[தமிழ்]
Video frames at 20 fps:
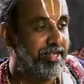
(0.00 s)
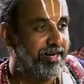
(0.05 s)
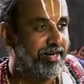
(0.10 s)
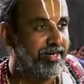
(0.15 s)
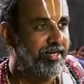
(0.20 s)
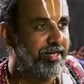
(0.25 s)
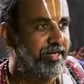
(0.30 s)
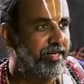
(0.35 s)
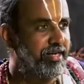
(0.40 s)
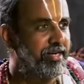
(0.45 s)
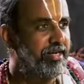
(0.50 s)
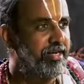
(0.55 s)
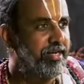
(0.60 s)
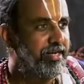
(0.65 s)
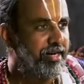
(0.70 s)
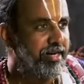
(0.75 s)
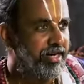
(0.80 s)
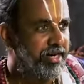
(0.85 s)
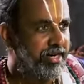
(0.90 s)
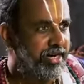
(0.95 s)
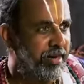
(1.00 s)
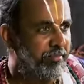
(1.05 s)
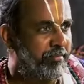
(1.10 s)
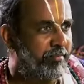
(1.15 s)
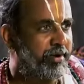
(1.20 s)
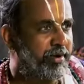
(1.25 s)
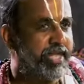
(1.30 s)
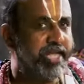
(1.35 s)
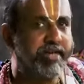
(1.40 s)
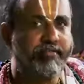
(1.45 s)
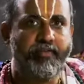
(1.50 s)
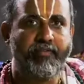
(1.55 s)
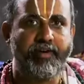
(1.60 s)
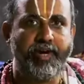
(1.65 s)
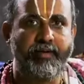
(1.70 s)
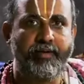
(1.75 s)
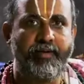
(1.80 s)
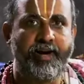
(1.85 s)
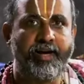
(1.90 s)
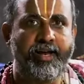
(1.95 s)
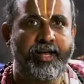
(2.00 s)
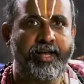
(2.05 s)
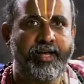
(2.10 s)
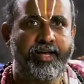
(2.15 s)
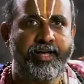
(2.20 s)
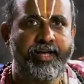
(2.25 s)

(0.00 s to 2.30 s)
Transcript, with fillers: அதற்கு நம்முடைய விவரணமான